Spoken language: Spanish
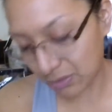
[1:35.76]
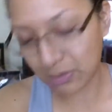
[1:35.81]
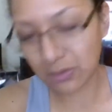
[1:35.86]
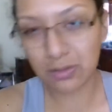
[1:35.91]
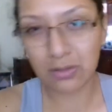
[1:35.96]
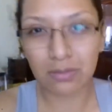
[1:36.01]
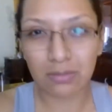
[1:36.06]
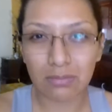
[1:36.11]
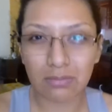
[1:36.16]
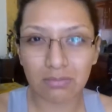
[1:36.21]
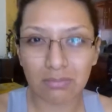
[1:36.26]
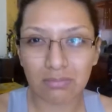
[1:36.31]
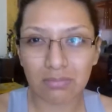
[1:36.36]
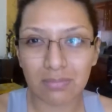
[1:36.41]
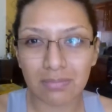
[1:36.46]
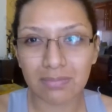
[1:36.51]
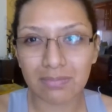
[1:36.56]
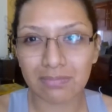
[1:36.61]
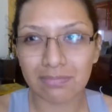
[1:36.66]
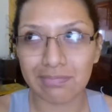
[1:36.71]
en los,
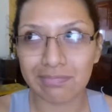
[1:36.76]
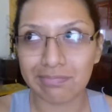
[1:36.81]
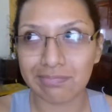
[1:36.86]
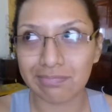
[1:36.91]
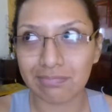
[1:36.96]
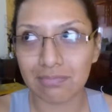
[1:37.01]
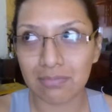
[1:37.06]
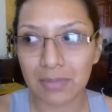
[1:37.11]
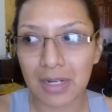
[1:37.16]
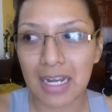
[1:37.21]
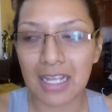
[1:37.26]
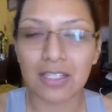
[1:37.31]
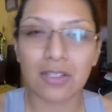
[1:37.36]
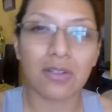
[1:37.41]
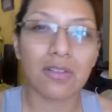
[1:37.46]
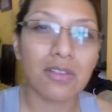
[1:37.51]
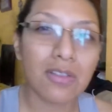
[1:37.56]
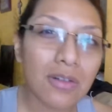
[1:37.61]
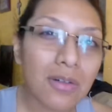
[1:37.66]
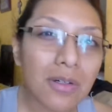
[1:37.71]
mm, en las
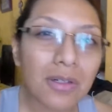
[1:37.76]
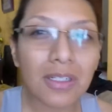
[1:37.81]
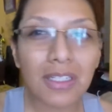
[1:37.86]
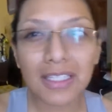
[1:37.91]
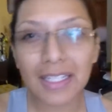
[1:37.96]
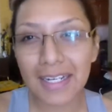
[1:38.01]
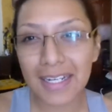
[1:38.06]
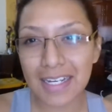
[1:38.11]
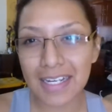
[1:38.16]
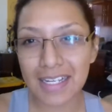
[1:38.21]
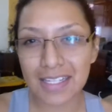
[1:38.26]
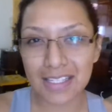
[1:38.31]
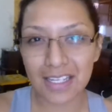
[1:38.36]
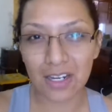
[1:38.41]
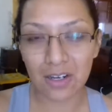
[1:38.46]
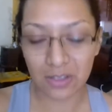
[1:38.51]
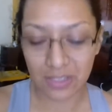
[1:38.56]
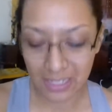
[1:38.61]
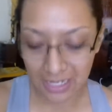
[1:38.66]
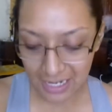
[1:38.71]
consultas
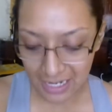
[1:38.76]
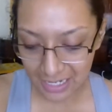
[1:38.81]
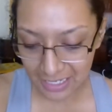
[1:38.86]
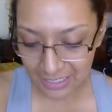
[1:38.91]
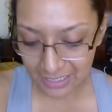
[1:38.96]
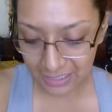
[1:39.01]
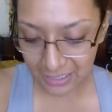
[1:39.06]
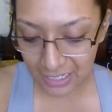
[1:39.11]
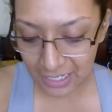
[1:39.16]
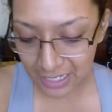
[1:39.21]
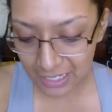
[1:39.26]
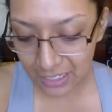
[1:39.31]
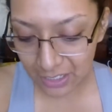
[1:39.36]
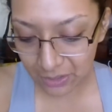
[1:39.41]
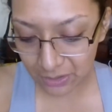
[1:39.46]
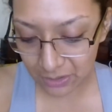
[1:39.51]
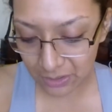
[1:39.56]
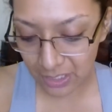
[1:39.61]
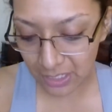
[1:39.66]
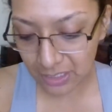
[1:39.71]
y en los análisis
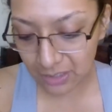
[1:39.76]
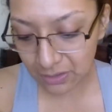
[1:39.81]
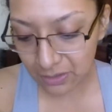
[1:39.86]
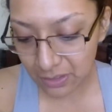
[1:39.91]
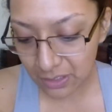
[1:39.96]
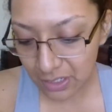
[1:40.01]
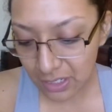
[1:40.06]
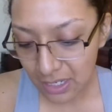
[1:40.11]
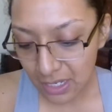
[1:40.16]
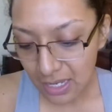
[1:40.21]
clínicos y eso.